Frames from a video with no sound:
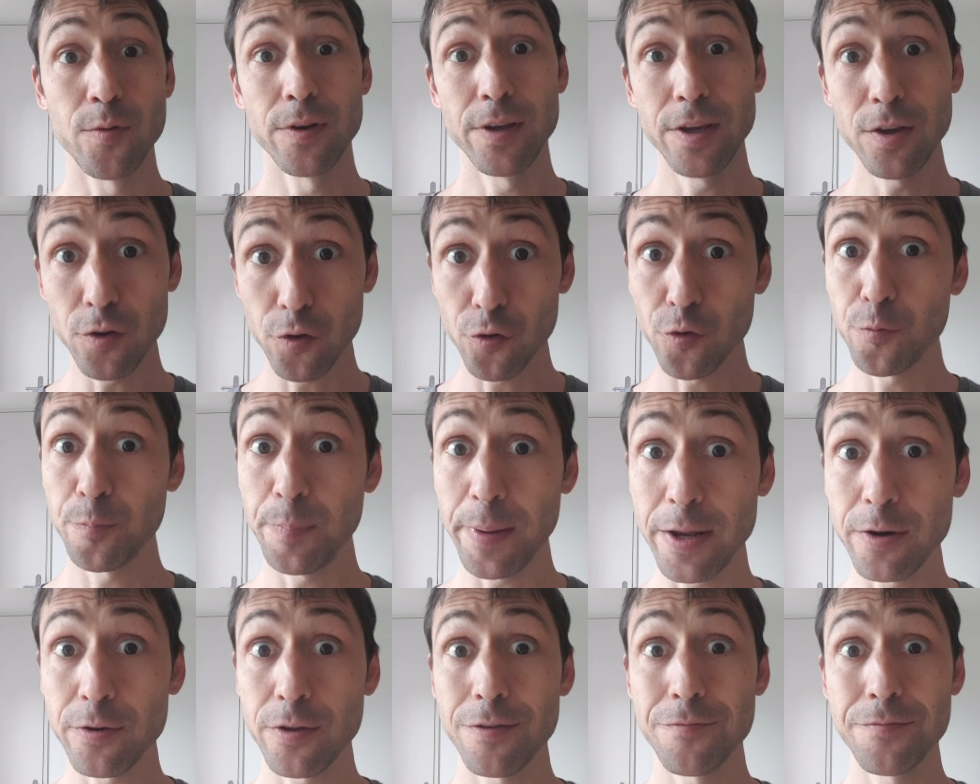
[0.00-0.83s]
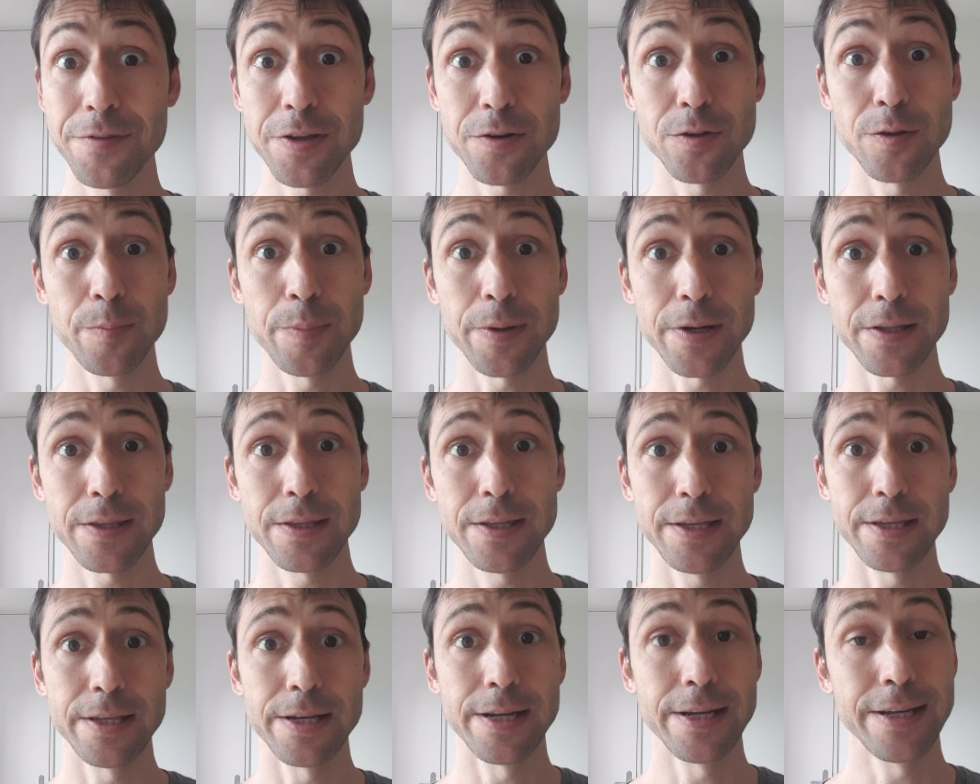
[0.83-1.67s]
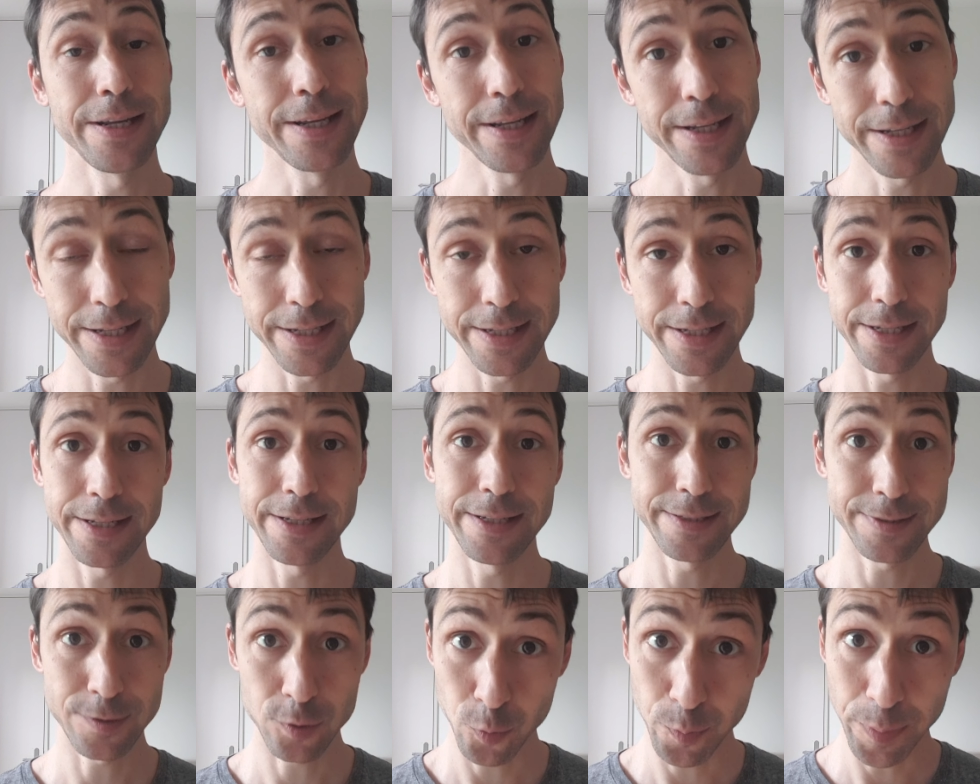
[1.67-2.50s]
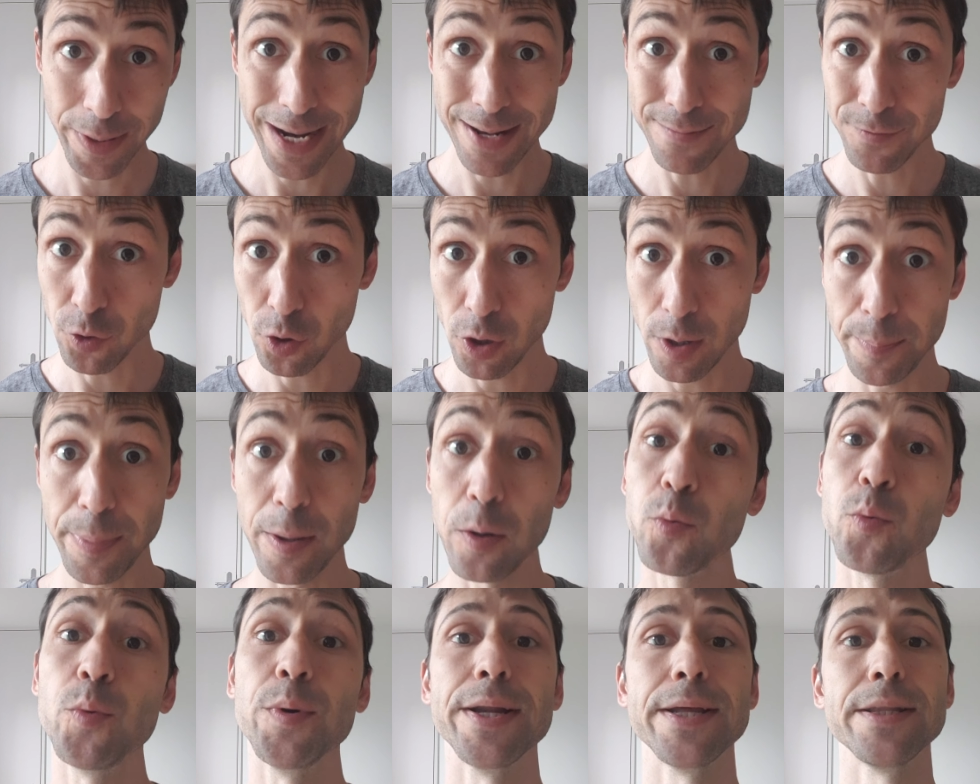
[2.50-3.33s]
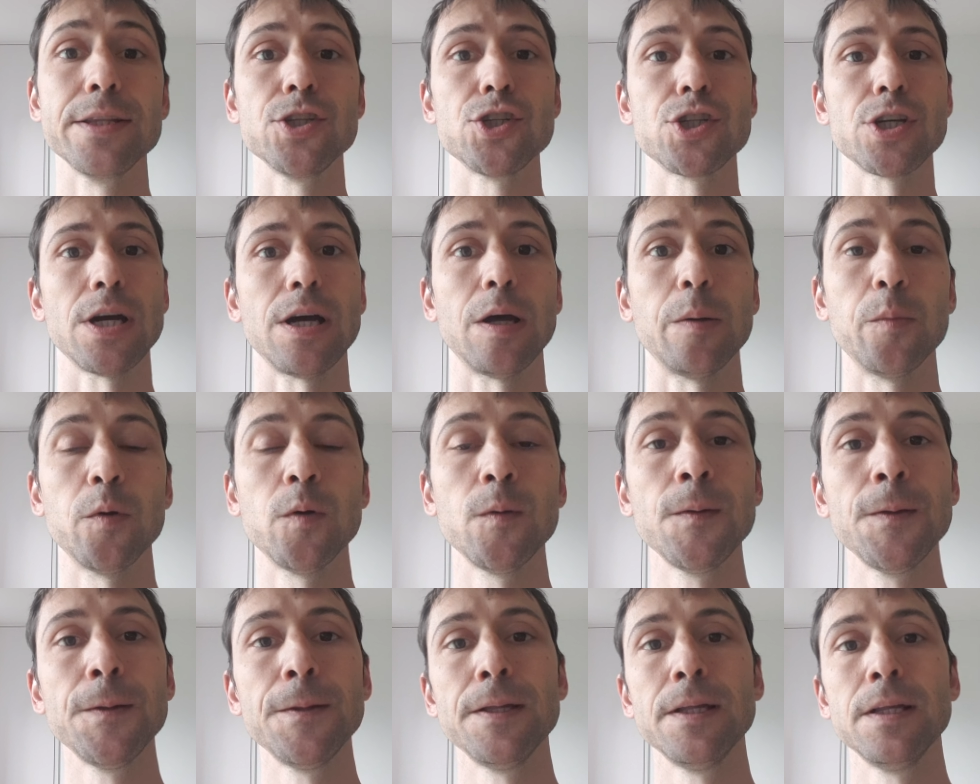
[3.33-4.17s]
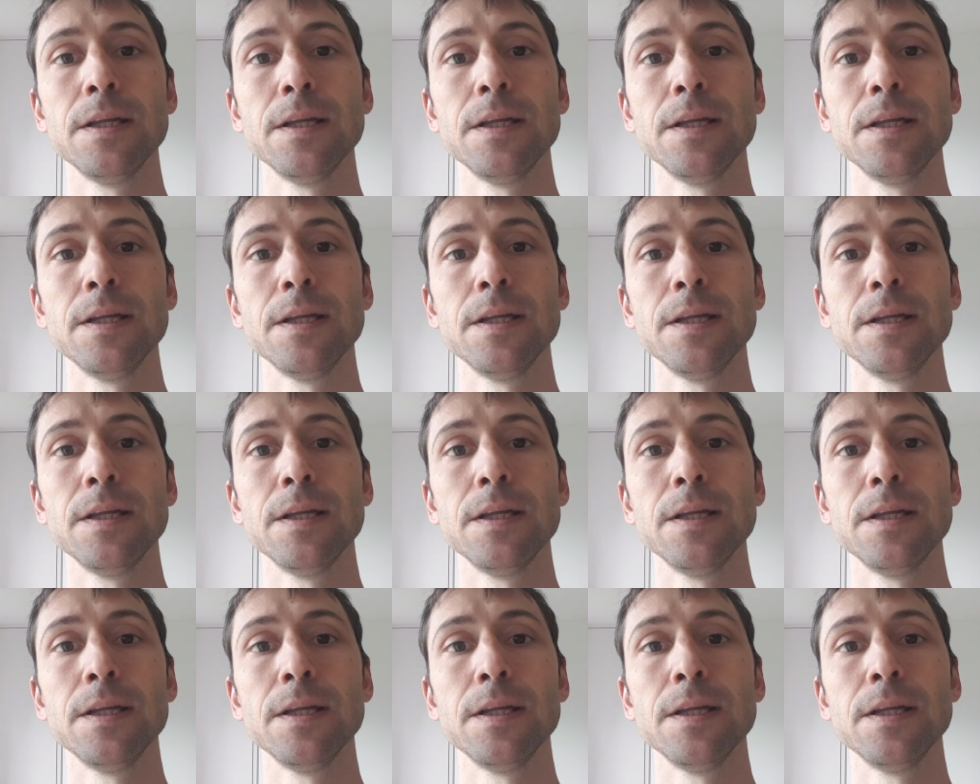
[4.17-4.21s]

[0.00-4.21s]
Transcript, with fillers: e io spero davvero di partire, eh, superando le paure, diciamo,